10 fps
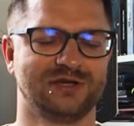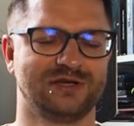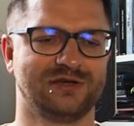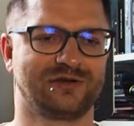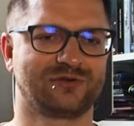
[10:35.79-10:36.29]

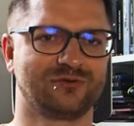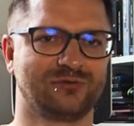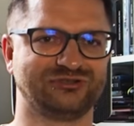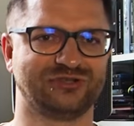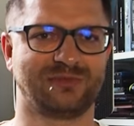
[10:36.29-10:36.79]
e,
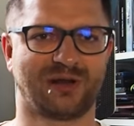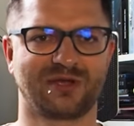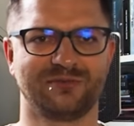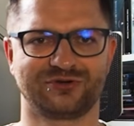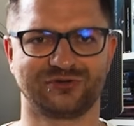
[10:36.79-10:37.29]
konkursy na
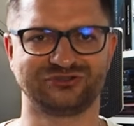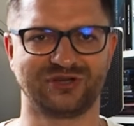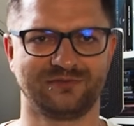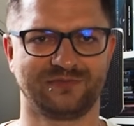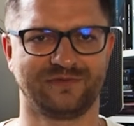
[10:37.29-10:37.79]
bramkę
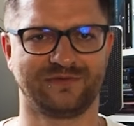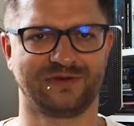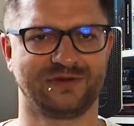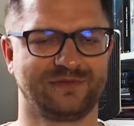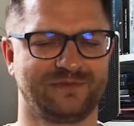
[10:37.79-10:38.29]
miesiąca
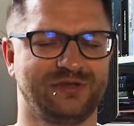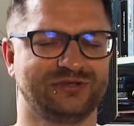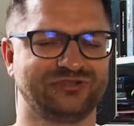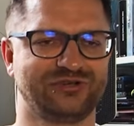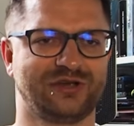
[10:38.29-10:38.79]
w
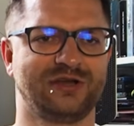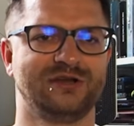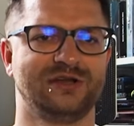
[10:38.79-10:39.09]
ISS-ie,